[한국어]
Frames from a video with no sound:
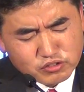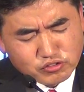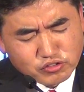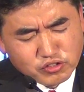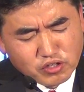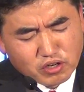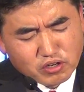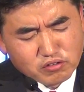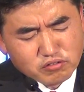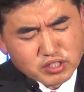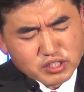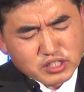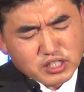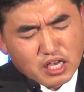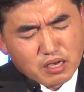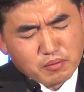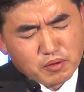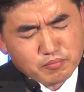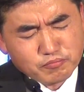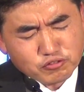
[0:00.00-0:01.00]
주여를 우리
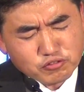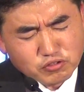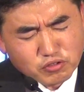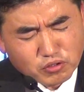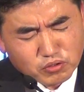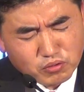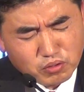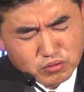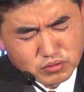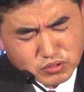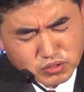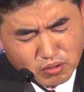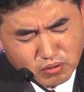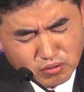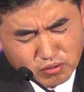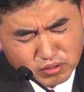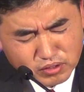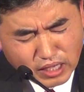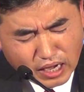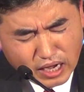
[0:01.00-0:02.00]
세 번 부르고
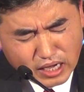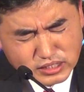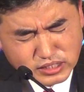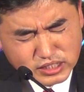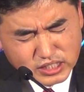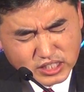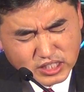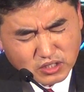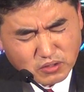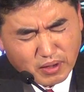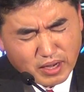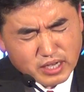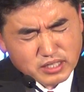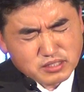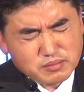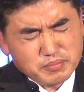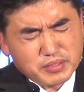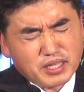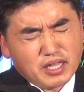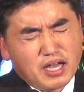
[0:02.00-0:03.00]
통성으로 다 같이
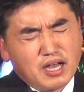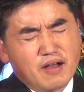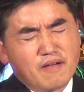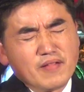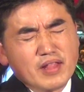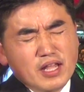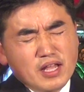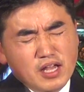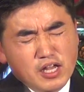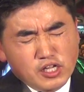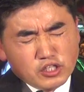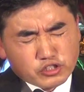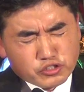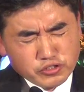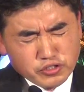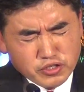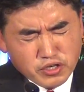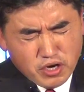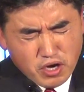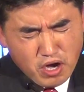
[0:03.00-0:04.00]
기도하겠습니다.
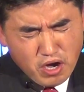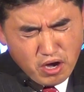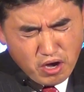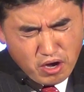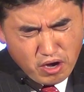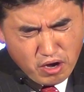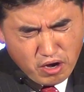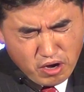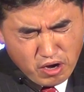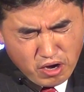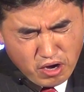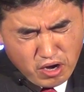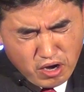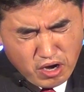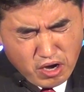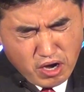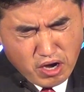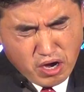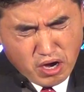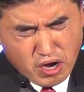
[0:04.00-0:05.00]

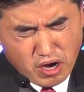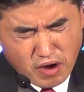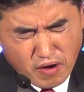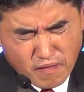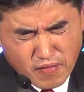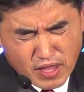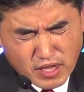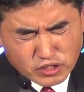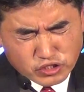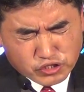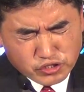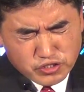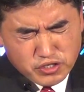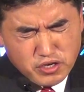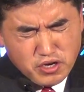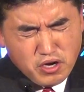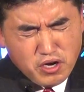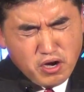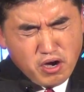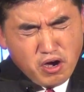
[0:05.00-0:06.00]
주여,
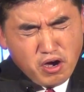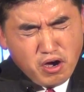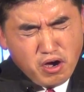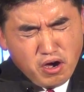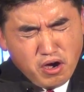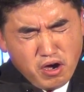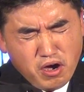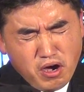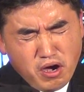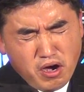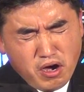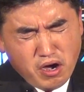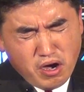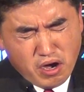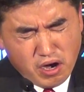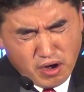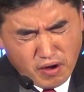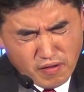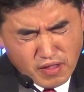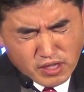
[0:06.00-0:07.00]

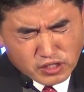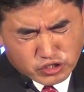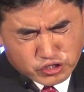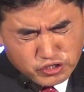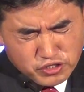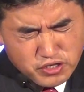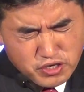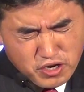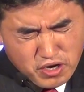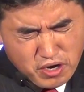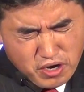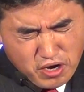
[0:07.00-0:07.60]
주여, 주여.